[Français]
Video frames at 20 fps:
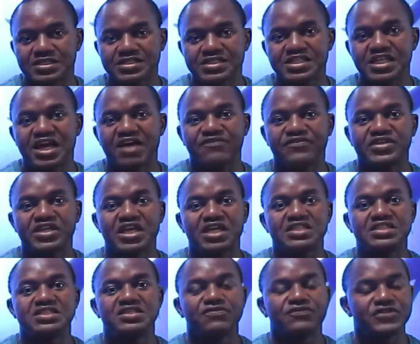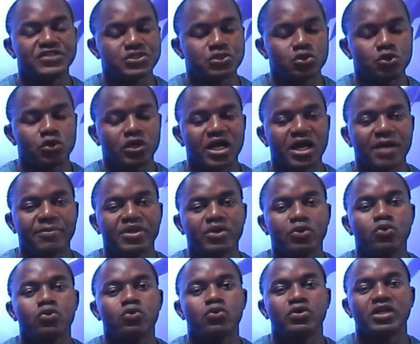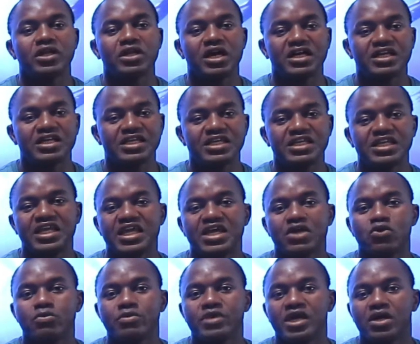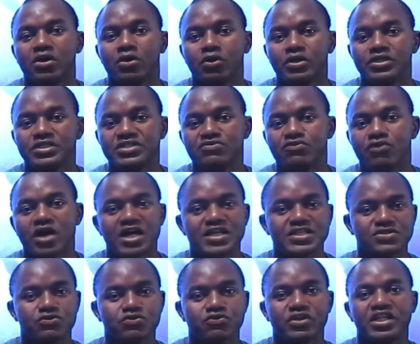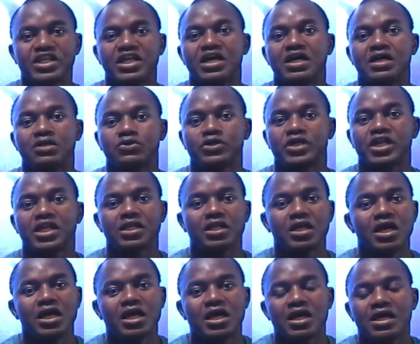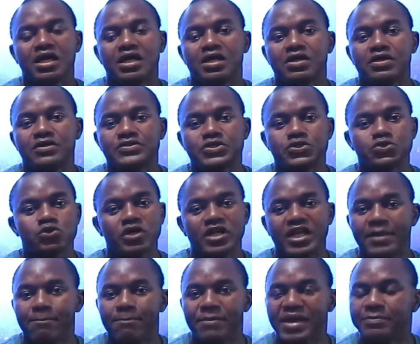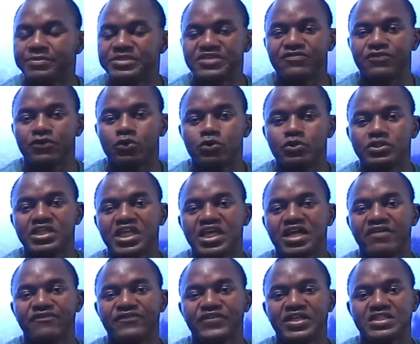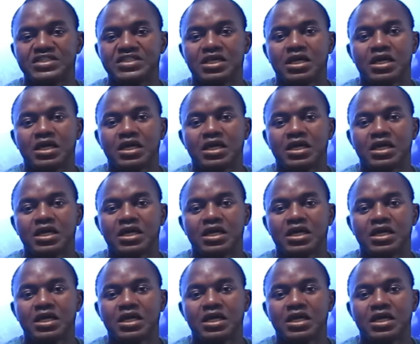Si la vie est difficile au Cameroun, en Guinée ou bien en Côte d'Ivoire, si vous venez en Ukraine, euh, ce sont les mêmes difficultés en fait.